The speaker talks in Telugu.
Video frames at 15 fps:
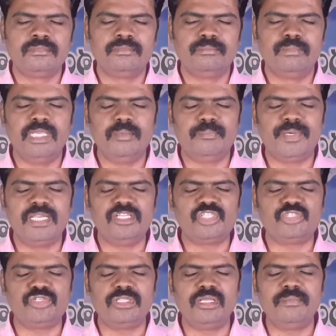మీ
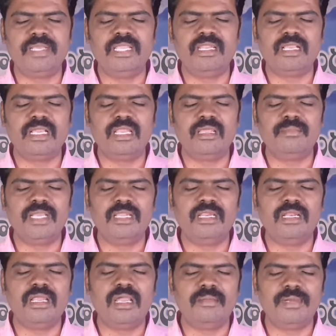పరిశుద్ధమైన ఘనమైన
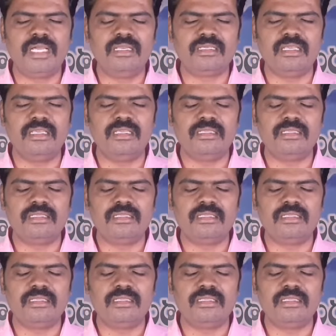నామానికి